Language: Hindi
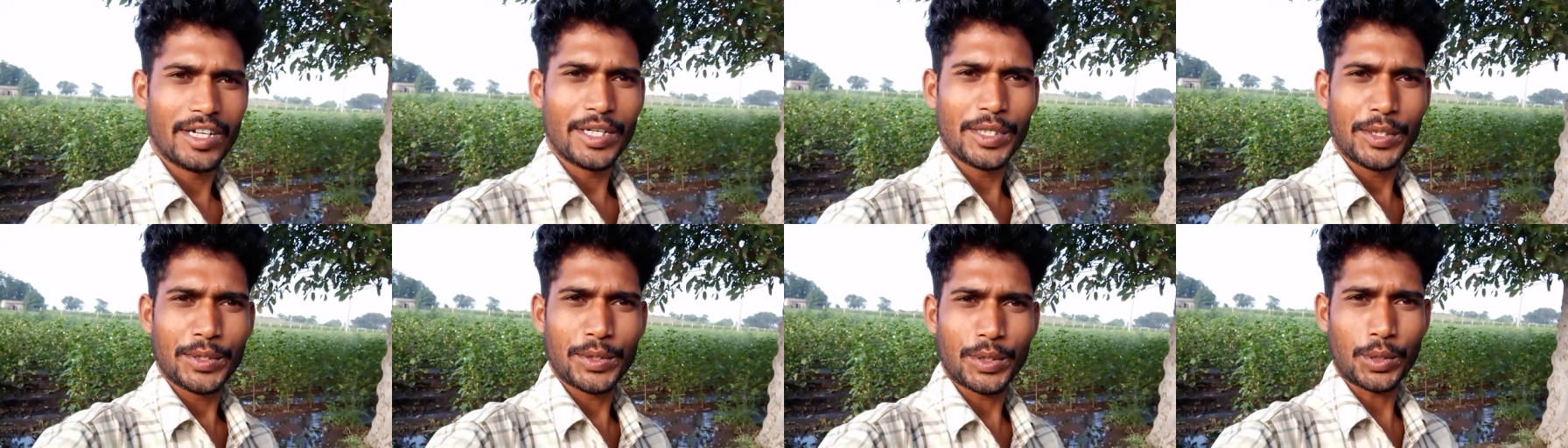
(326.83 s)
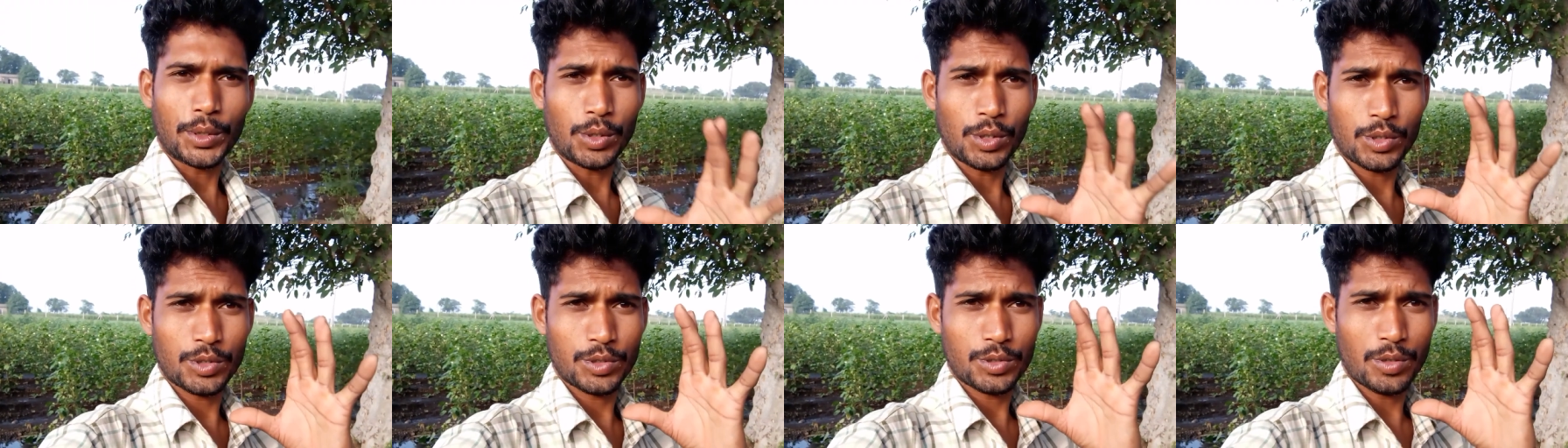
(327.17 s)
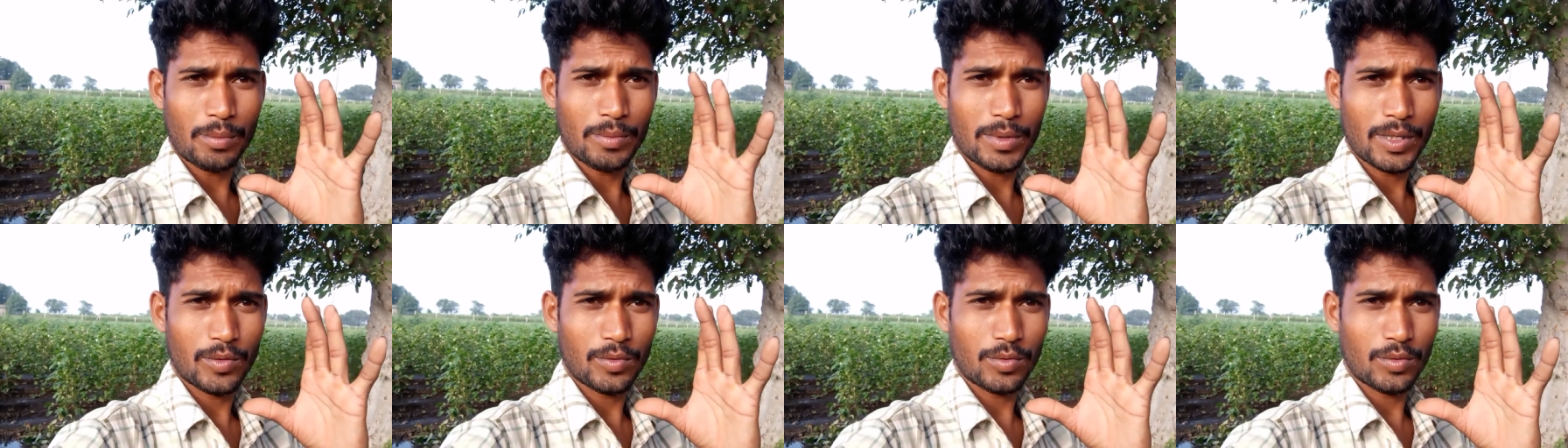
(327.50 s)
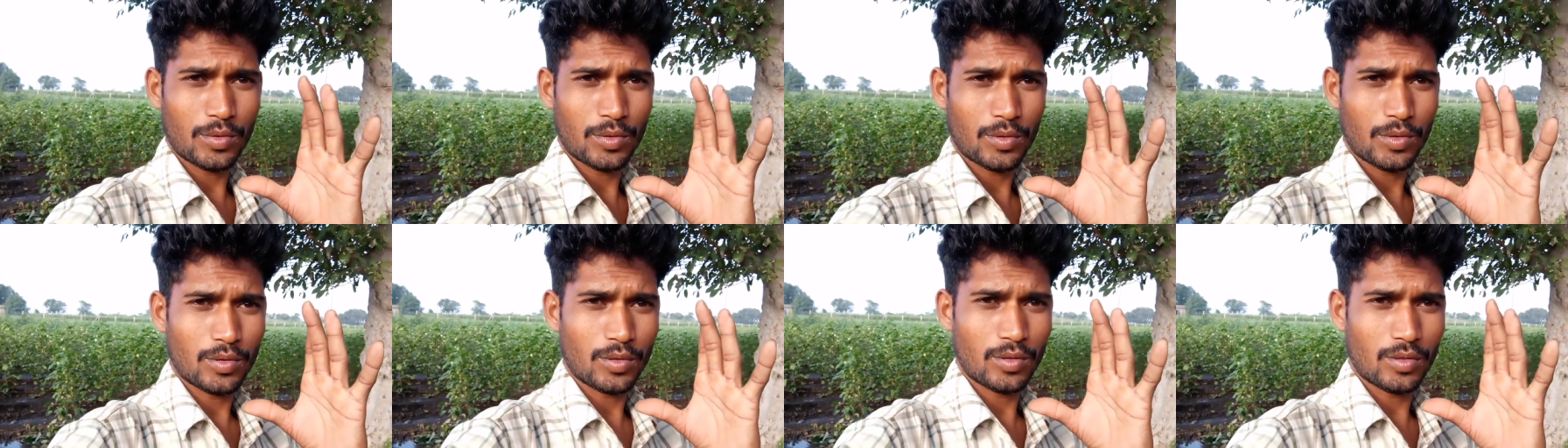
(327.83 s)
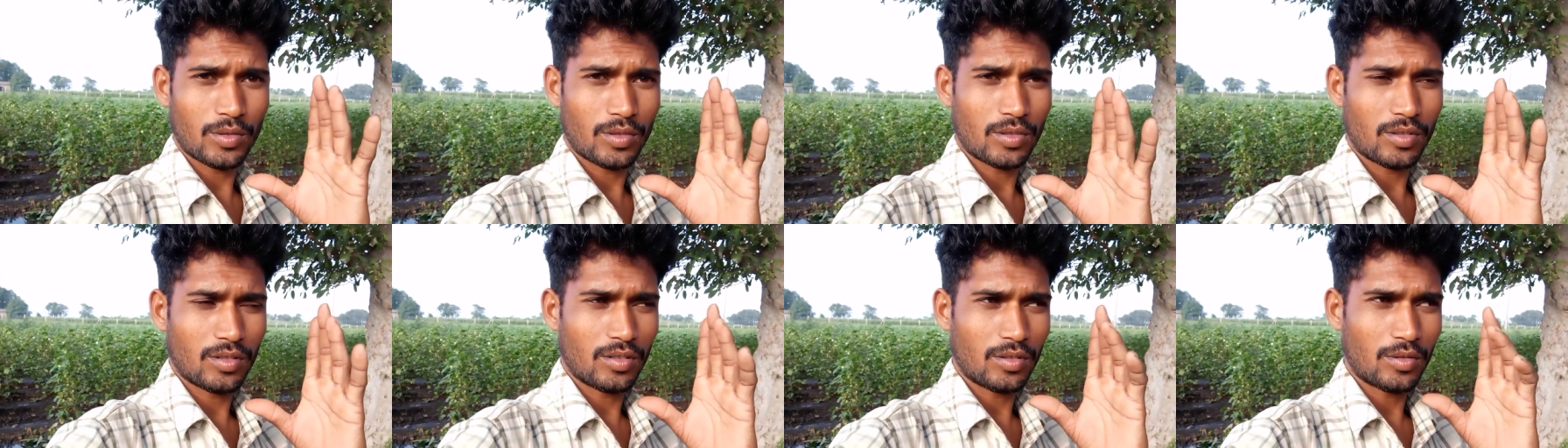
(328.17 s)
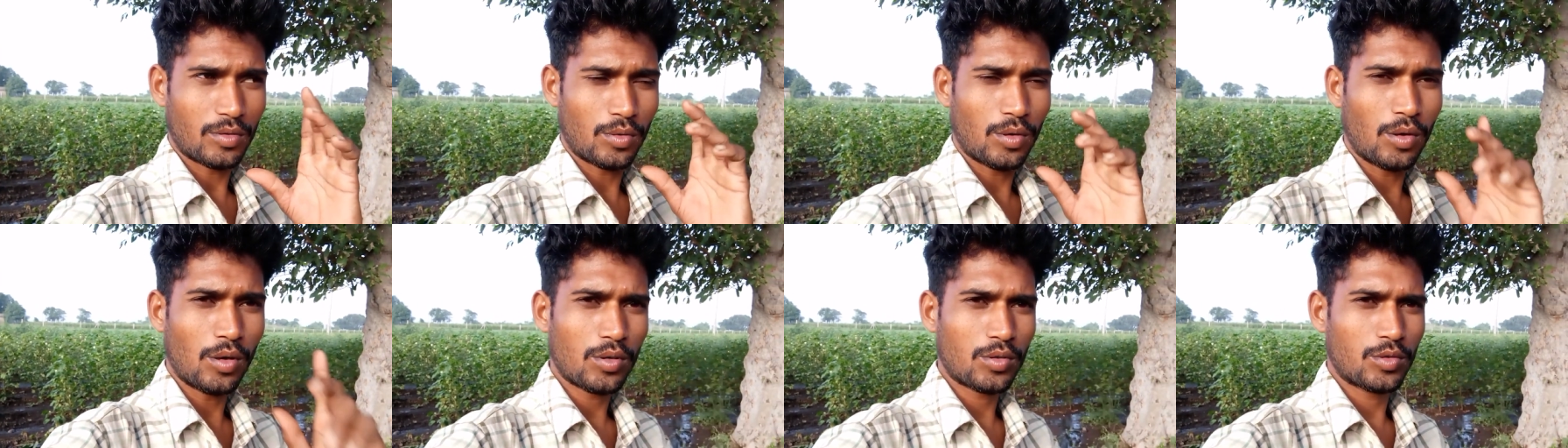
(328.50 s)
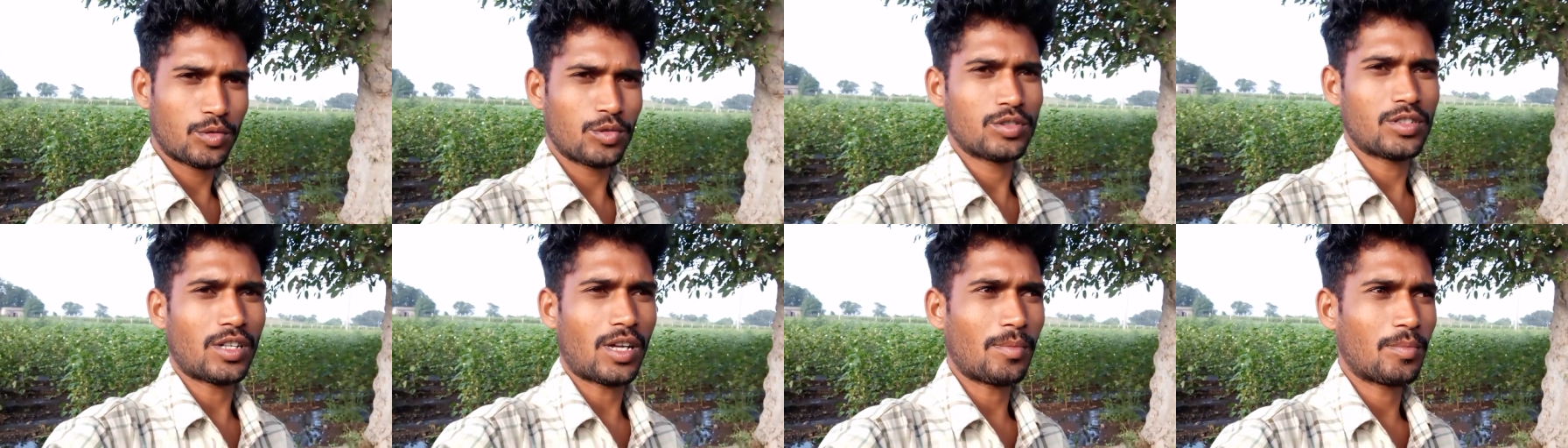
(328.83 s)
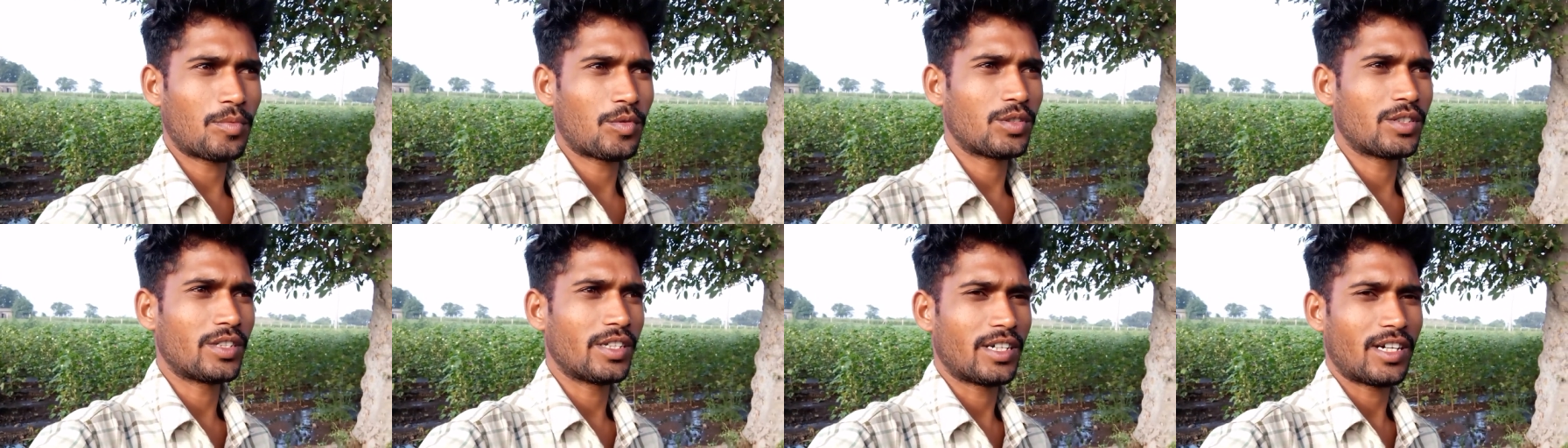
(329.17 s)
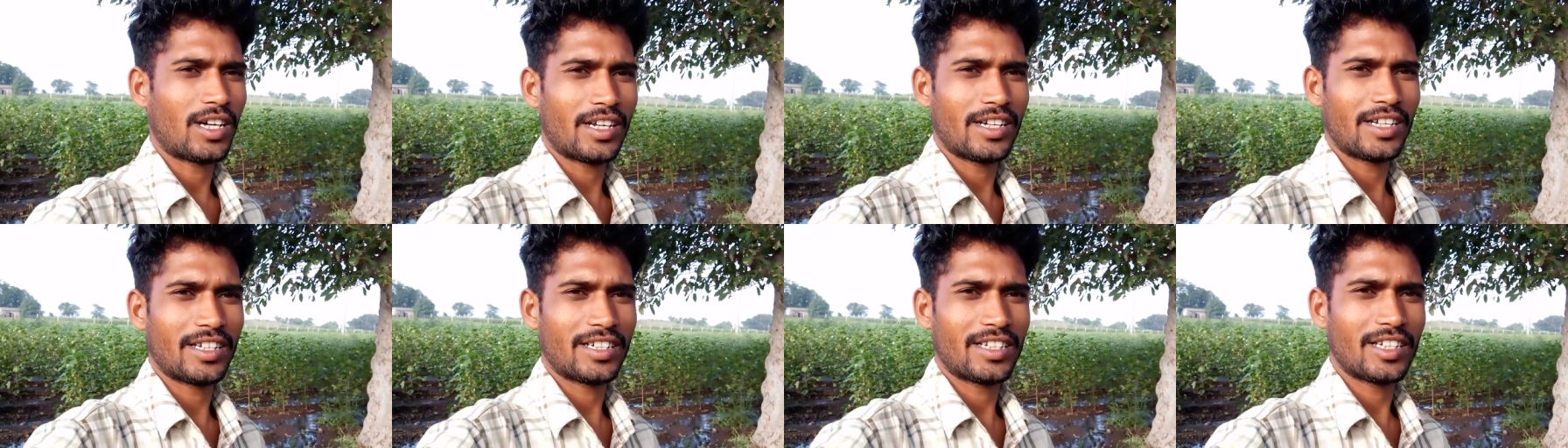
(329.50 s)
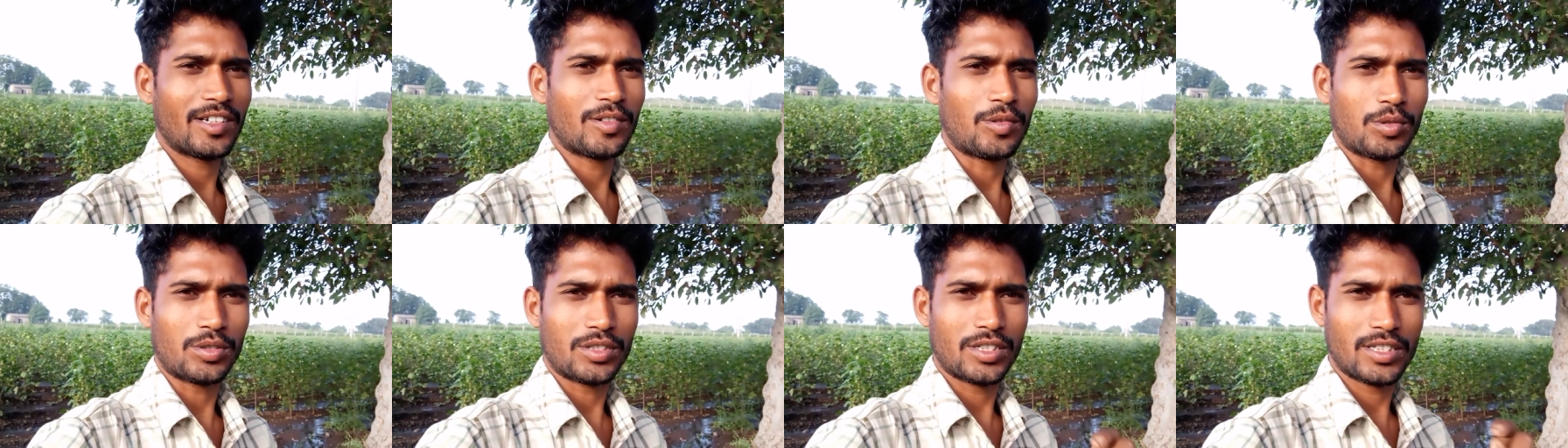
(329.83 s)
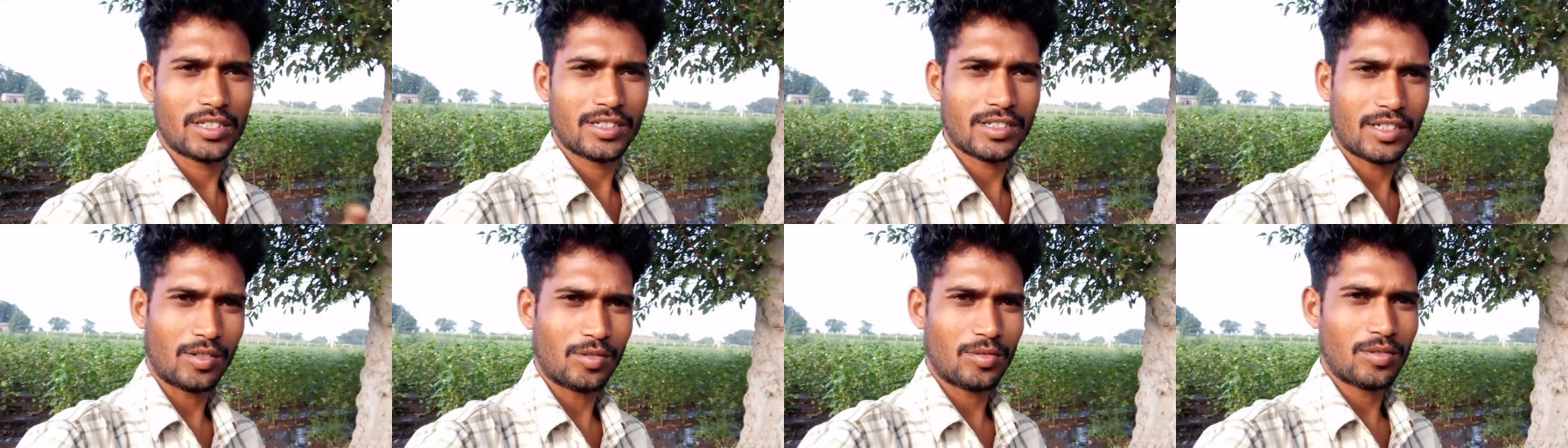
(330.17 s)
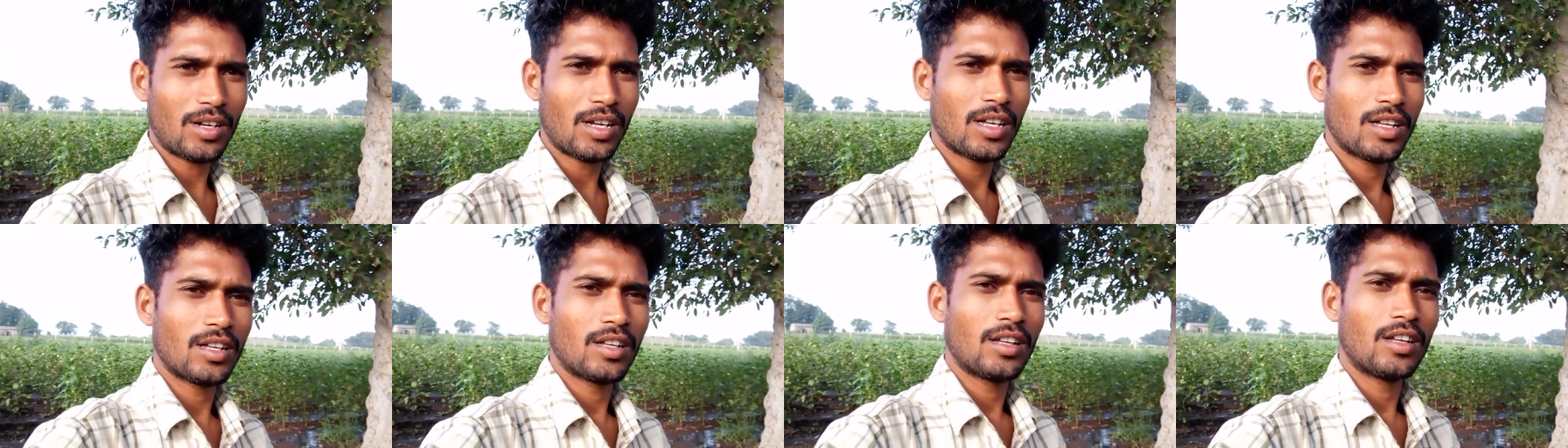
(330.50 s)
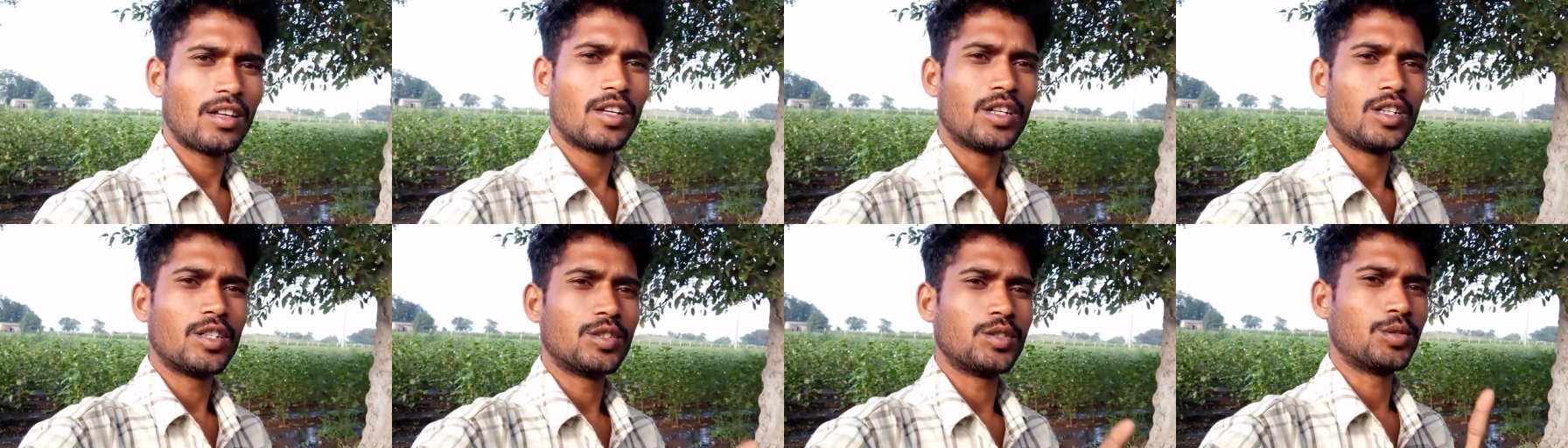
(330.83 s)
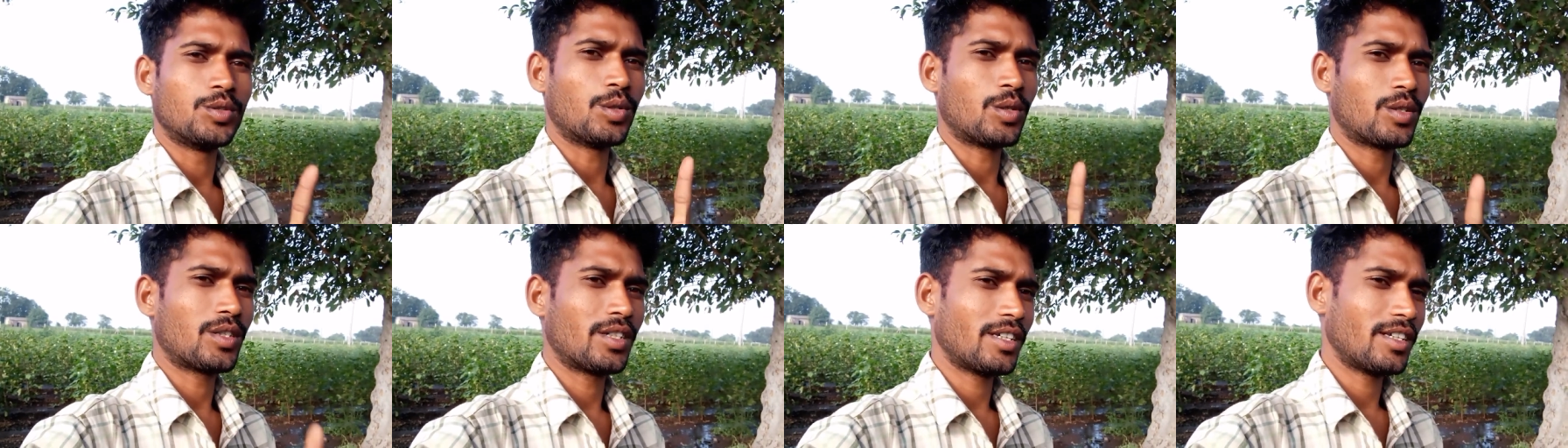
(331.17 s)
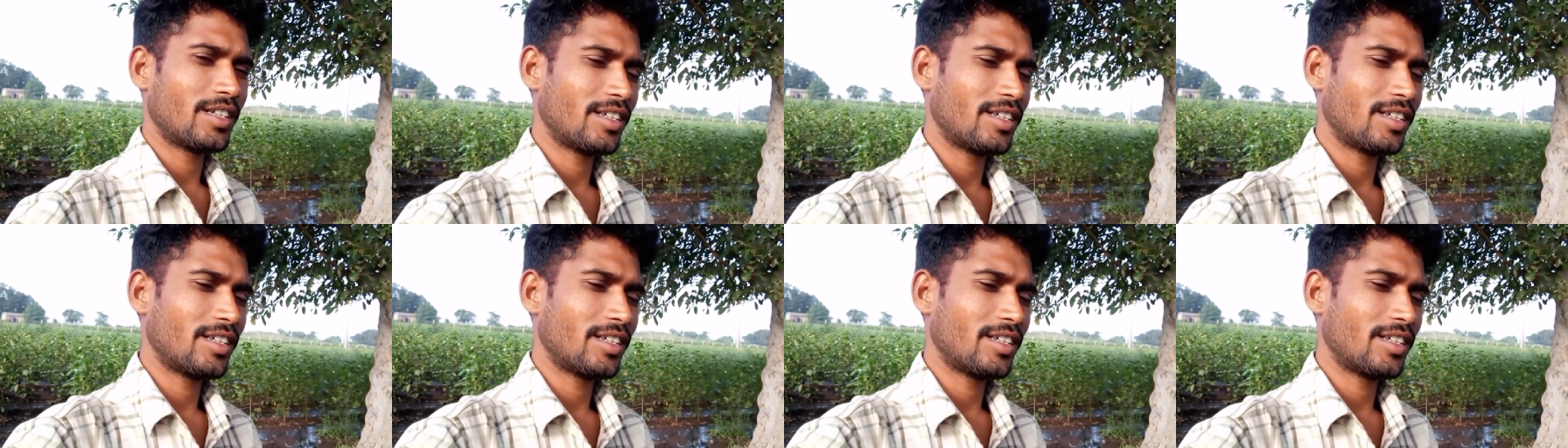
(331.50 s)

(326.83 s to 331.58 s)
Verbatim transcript: तो दोस्तों मैं और कुछ आपको दिखाने की कोशिश करूँगा जो कि